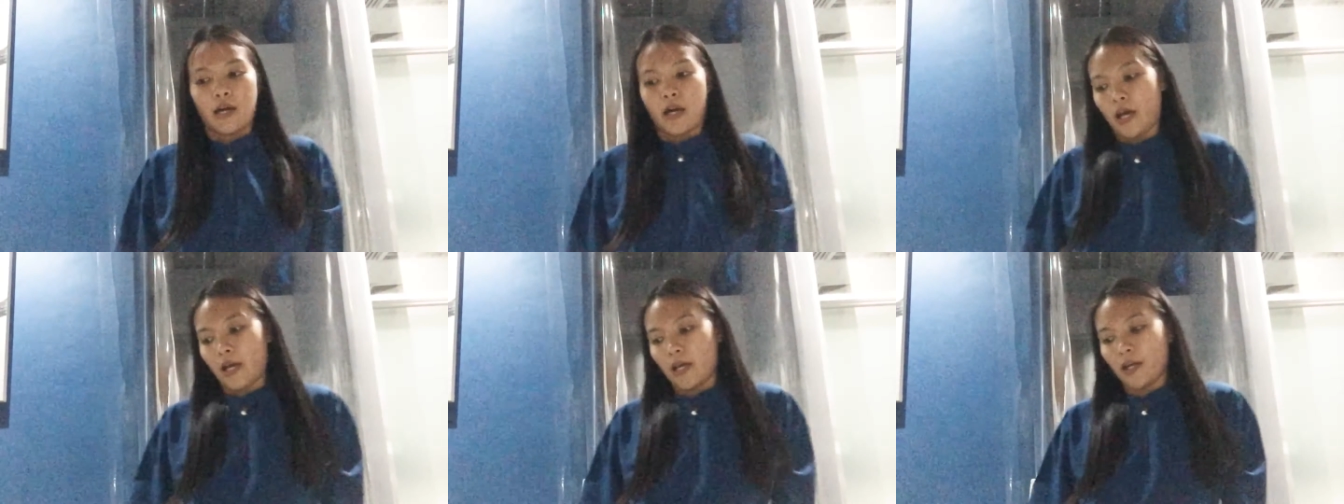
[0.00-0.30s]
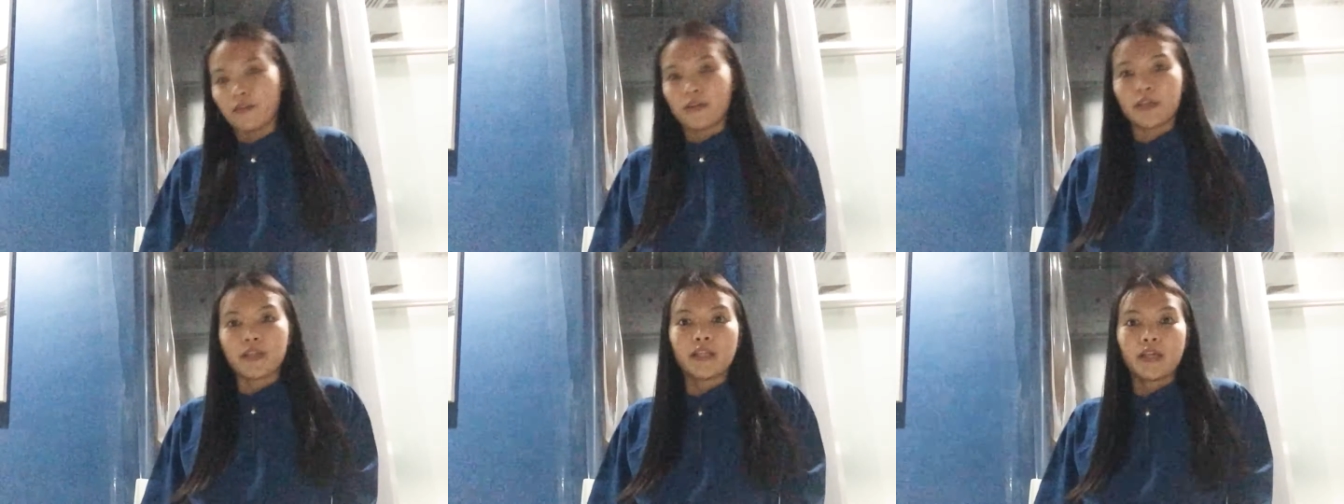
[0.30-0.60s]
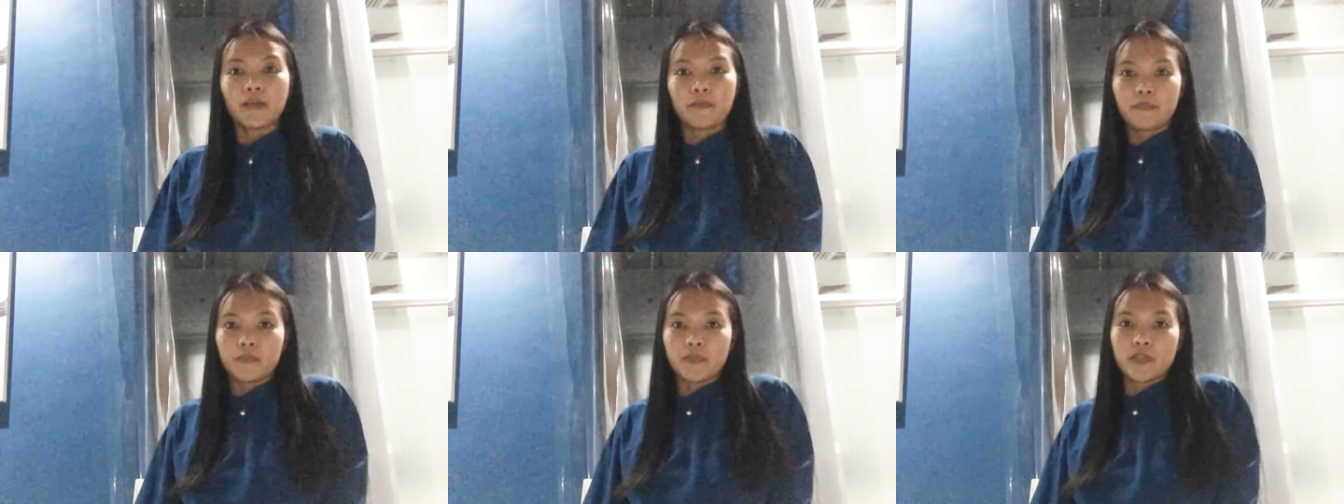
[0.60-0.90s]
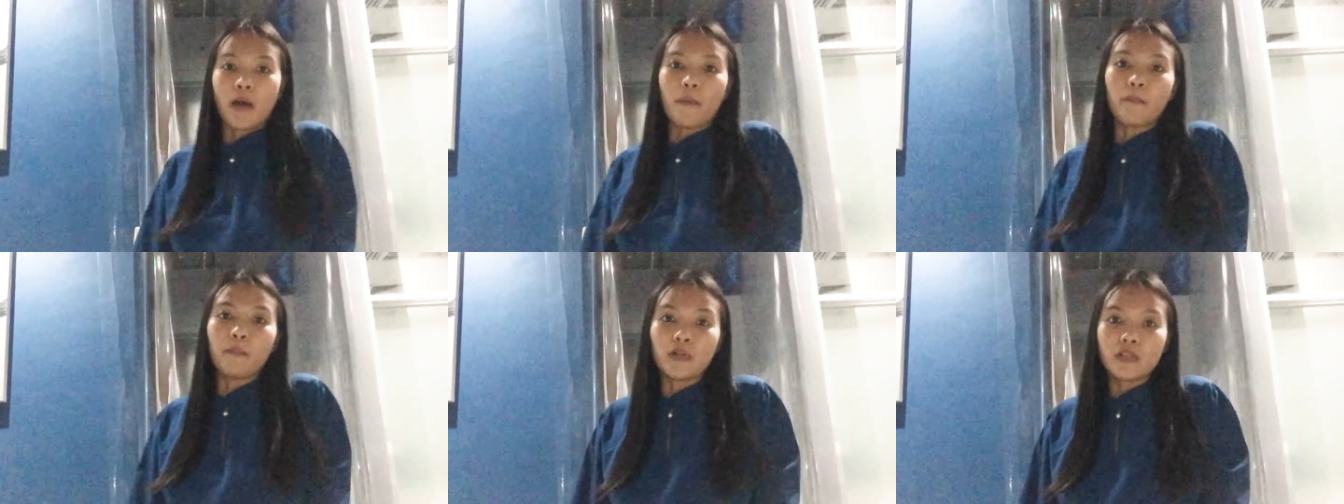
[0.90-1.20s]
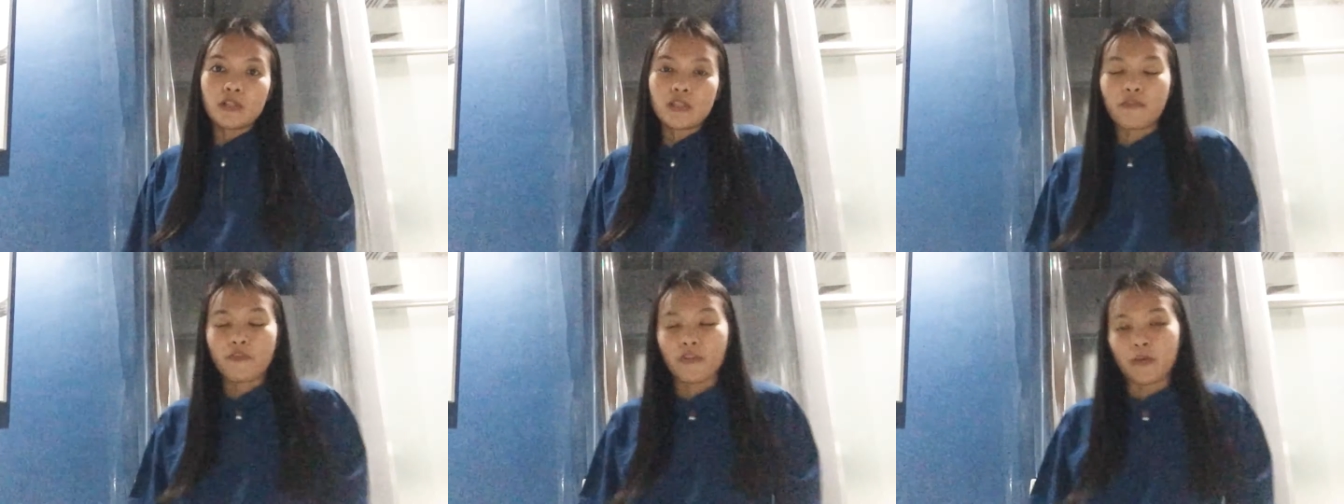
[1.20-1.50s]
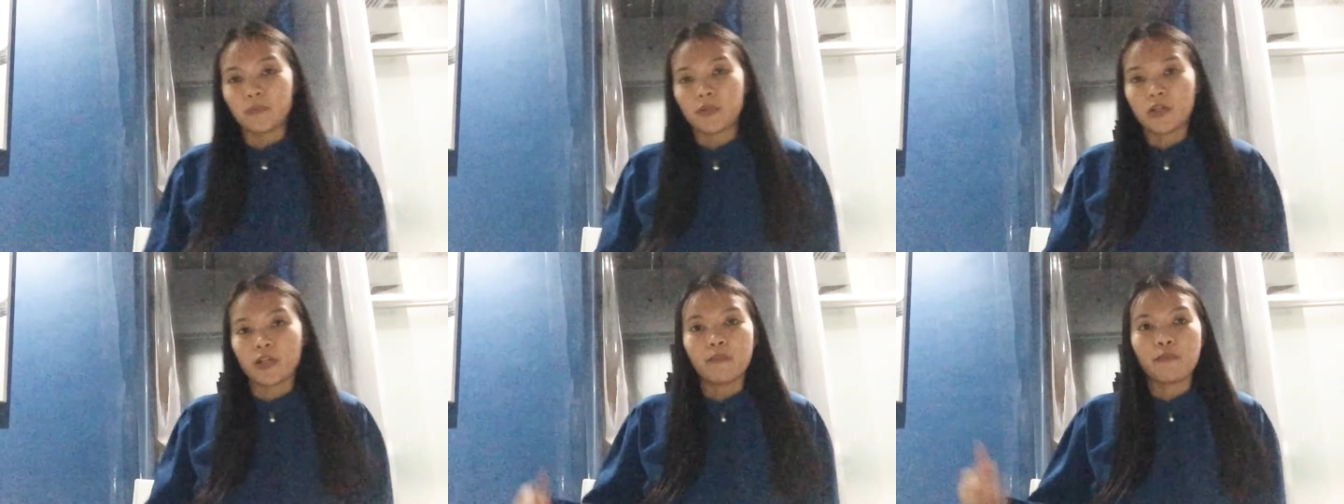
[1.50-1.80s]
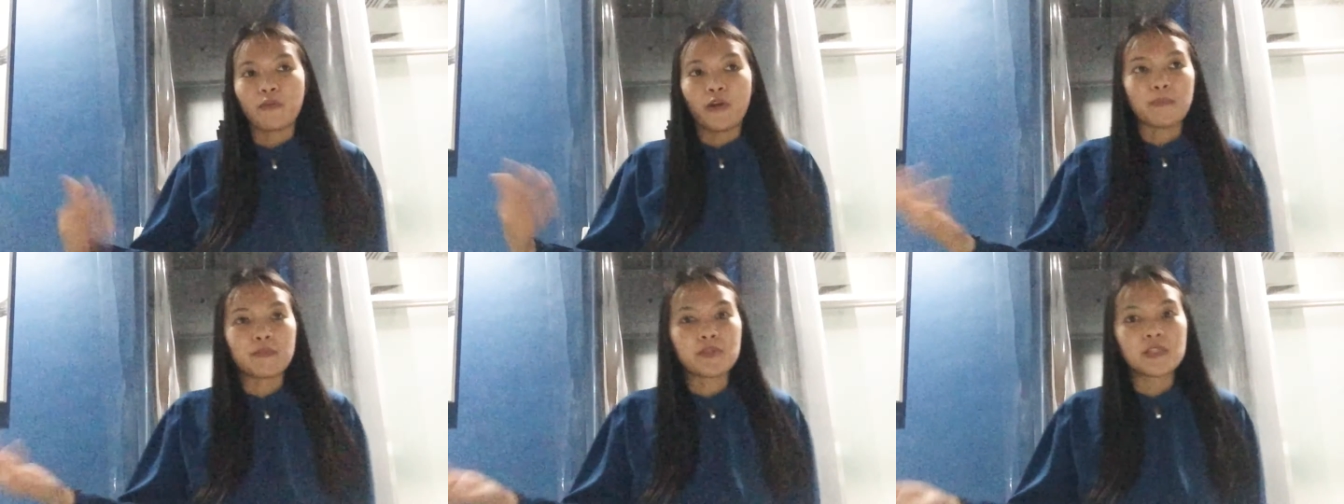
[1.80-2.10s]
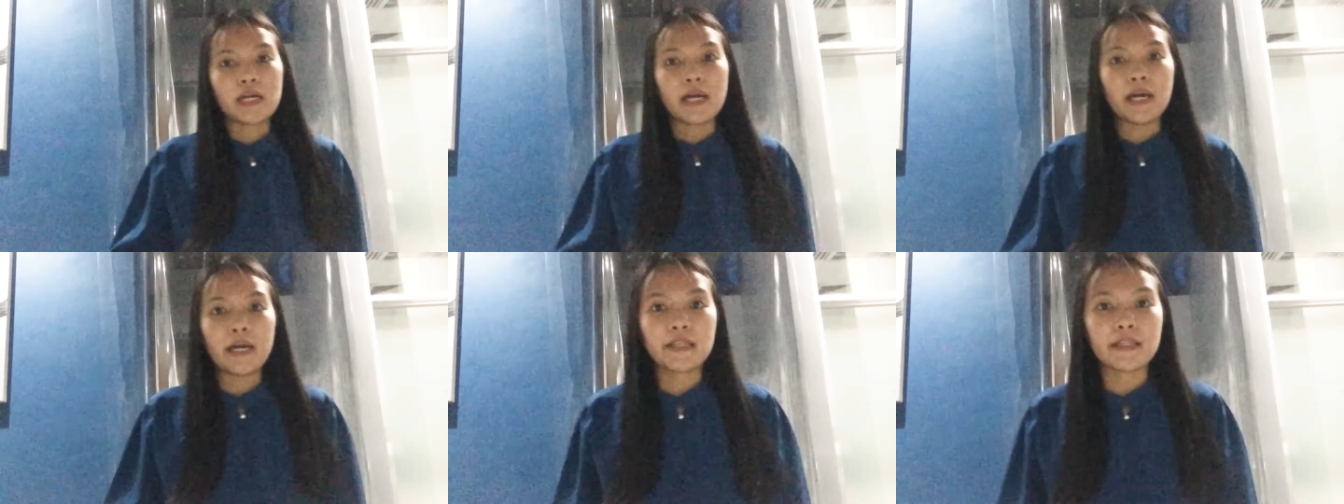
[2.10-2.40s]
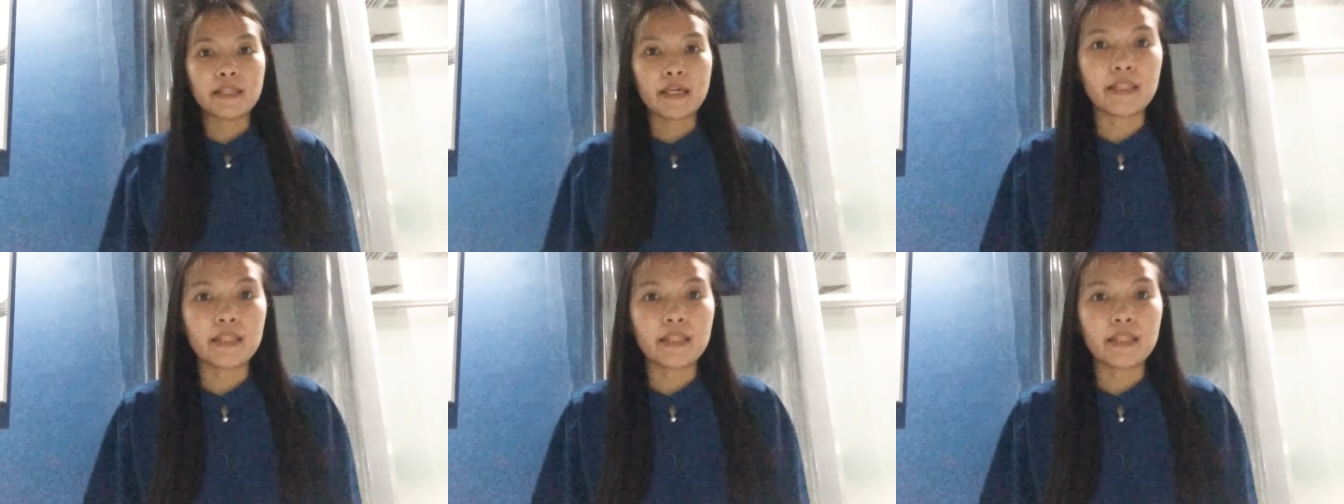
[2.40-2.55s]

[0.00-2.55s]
I redeem samples from their website